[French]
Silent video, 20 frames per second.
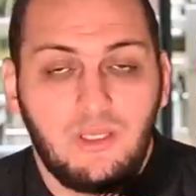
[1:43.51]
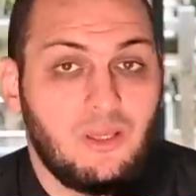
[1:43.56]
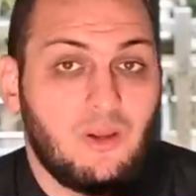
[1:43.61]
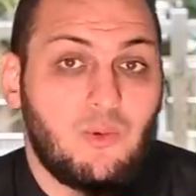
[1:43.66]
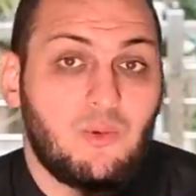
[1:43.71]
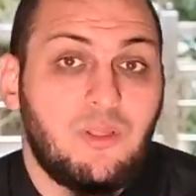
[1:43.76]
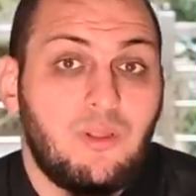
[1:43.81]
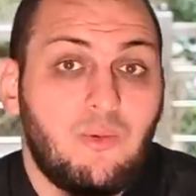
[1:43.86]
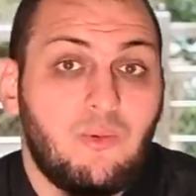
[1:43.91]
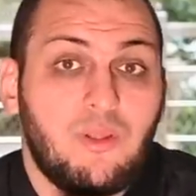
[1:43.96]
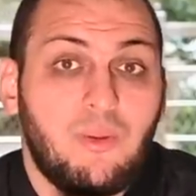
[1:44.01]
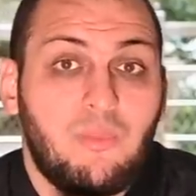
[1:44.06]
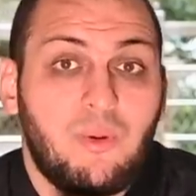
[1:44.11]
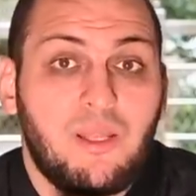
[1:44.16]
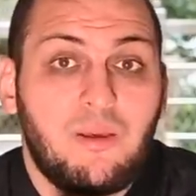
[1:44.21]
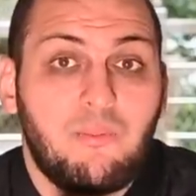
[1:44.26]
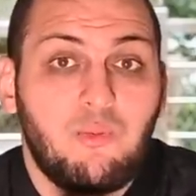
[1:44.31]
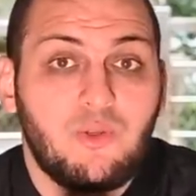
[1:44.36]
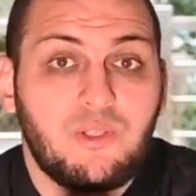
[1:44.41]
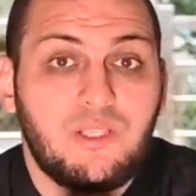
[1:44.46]
On n'est pas
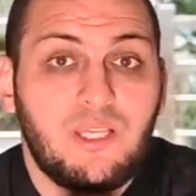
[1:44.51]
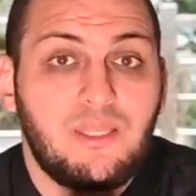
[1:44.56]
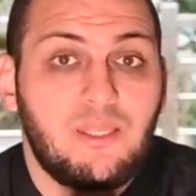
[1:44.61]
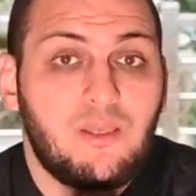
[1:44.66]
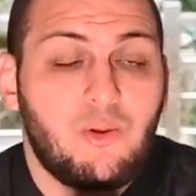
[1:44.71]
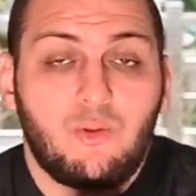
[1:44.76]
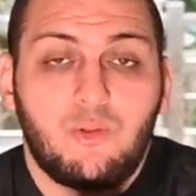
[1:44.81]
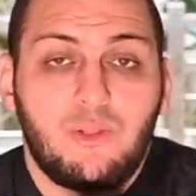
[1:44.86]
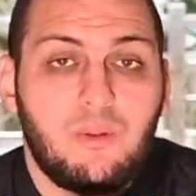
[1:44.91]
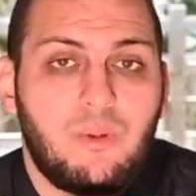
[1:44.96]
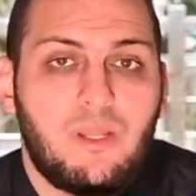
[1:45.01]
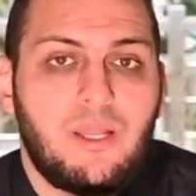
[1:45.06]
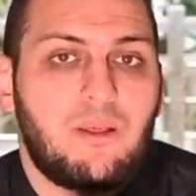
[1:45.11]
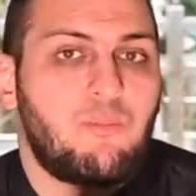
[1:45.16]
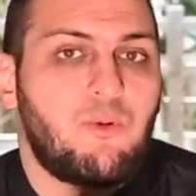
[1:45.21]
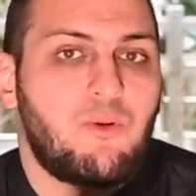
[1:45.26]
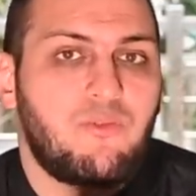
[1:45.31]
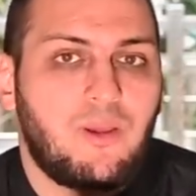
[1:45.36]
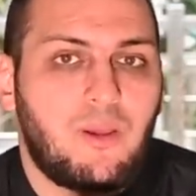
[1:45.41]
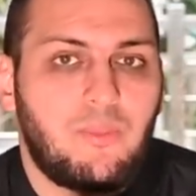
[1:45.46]
là pour ça d'ailleurs, on n'est pas là
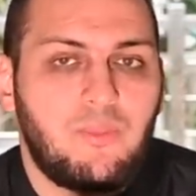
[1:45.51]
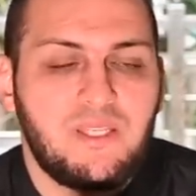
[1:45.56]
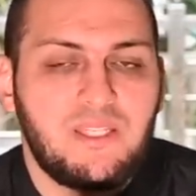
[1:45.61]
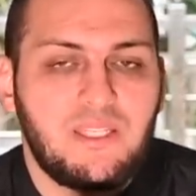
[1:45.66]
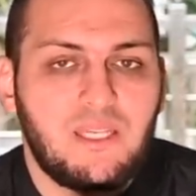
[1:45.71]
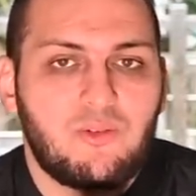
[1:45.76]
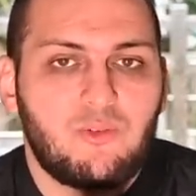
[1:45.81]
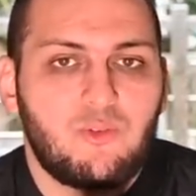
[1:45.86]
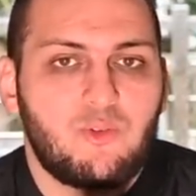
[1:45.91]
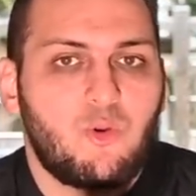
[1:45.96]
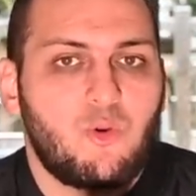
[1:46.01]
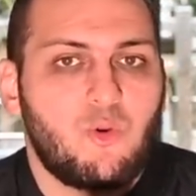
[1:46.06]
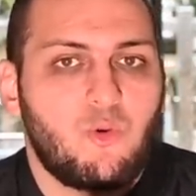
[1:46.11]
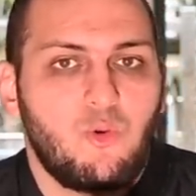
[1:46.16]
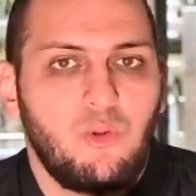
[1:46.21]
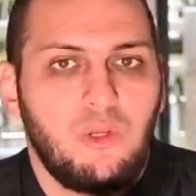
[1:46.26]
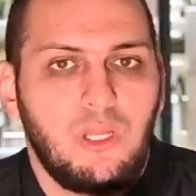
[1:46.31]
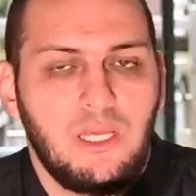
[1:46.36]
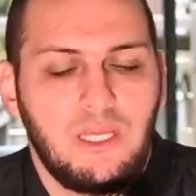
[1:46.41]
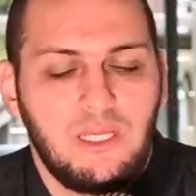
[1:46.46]
pour faire plaisir, notre
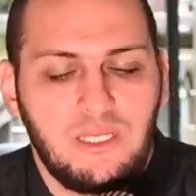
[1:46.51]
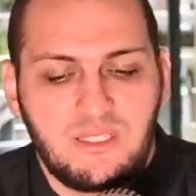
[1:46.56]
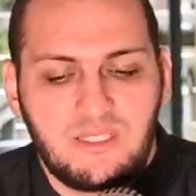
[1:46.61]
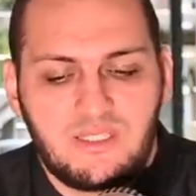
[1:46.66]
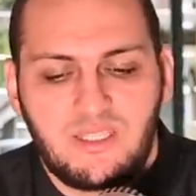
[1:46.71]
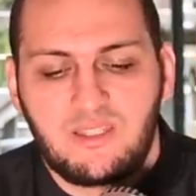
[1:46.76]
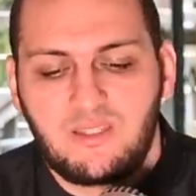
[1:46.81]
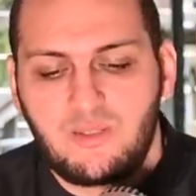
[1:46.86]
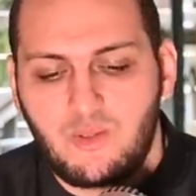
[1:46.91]
rôle c'est de